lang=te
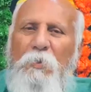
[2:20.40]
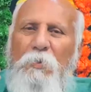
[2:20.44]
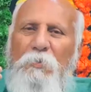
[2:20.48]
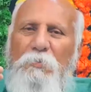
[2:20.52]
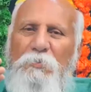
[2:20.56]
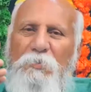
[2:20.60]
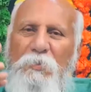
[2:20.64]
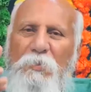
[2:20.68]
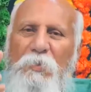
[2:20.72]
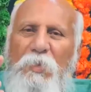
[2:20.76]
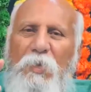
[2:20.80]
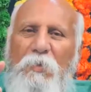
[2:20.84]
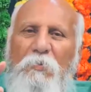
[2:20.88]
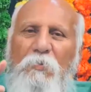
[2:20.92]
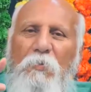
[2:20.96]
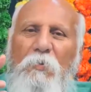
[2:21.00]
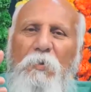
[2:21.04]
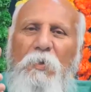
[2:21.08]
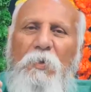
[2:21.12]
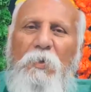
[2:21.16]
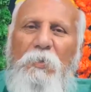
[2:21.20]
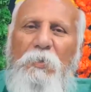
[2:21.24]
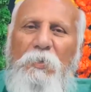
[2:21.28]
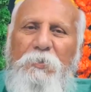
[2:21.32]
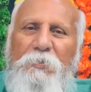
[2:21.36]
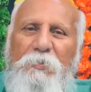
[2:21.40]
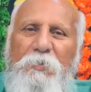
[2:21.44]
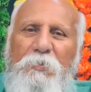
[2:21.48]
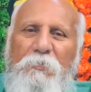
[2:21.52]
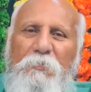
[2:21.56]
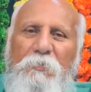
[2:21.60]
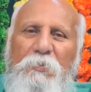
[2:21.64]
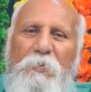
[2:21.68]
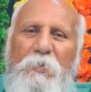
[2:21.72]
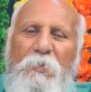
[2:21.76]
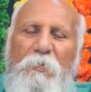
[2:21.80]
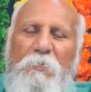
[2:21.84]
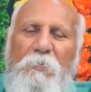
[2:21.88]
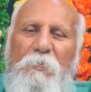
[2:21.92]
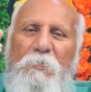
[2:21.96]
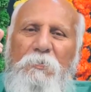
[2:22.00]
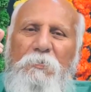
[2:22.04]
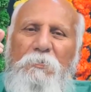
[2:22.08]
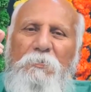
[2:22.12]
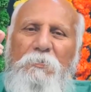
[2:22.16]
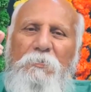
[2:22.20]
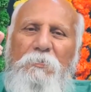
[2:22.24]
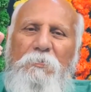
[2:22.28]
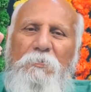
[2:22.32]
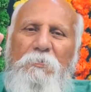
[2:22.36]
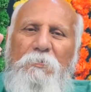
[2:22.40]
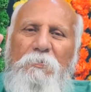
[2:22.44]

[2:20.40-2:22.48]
ఒక జిల్లాకి ఒక కలెక్టర్ ఉంటాడో